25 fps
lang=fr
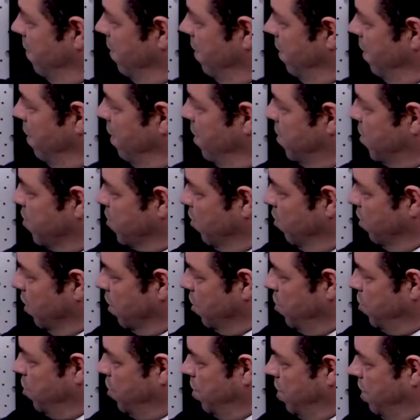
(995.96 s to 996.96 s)
il
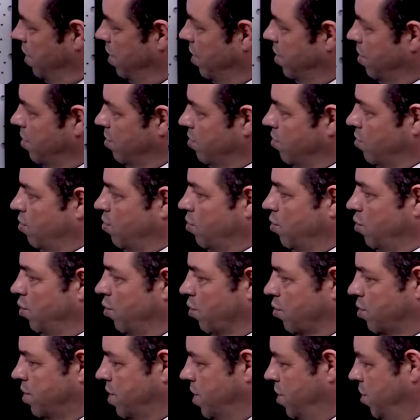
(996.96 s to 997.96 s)
s'enrichit en
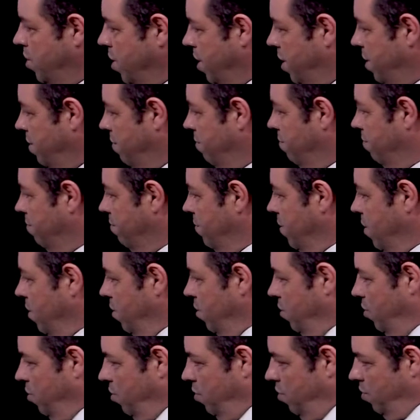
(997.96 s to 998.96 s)
oxygène.
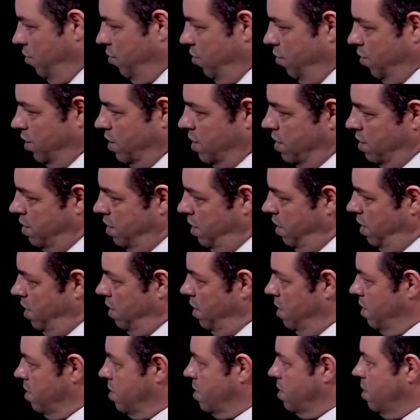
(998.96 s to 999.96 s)
Donc
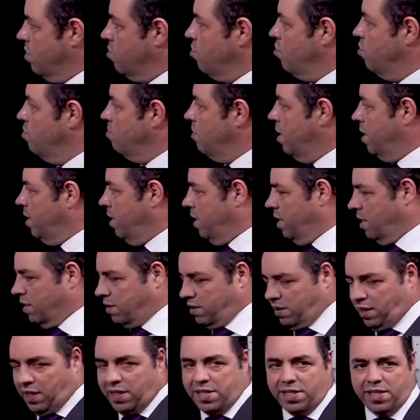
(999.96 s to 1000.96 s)
c'est une manière
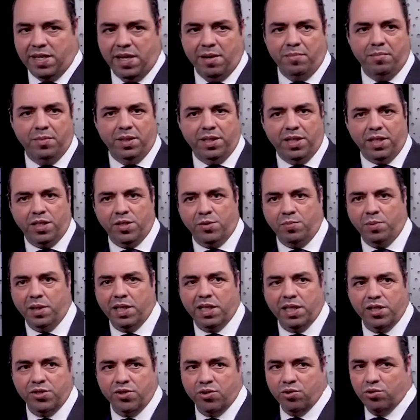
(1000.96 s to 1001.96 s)
très simple
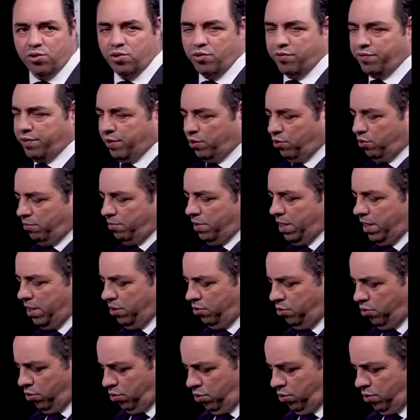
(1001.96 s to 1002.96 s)
d'explication du
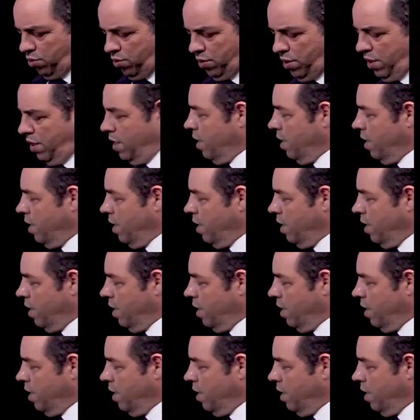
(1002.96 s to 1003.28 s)
phénomène de